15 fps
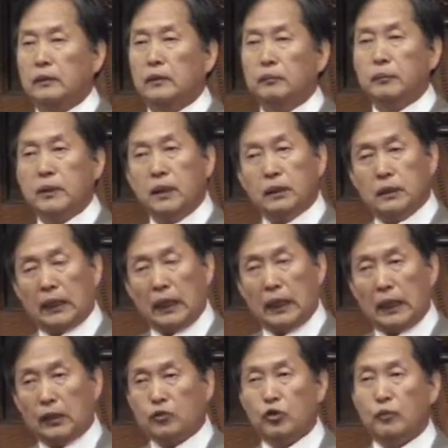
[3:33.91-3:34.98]
그 미리를 다
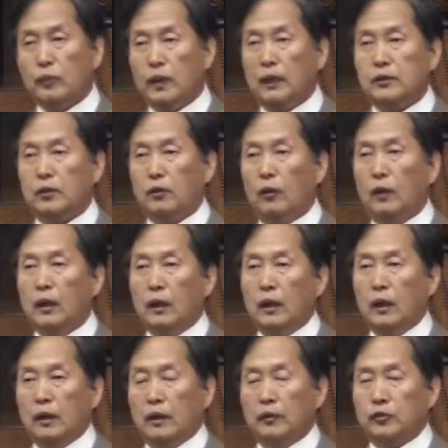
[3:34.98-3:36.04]
준비하시고
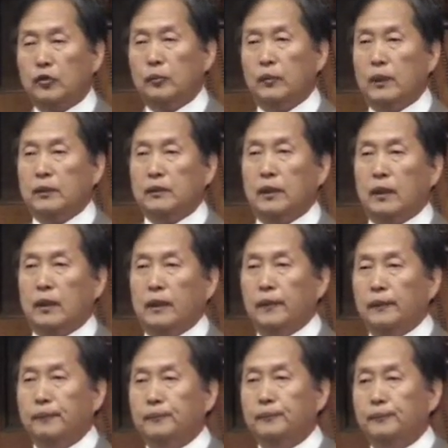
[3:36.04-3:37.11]
어, 준비하신 하나님.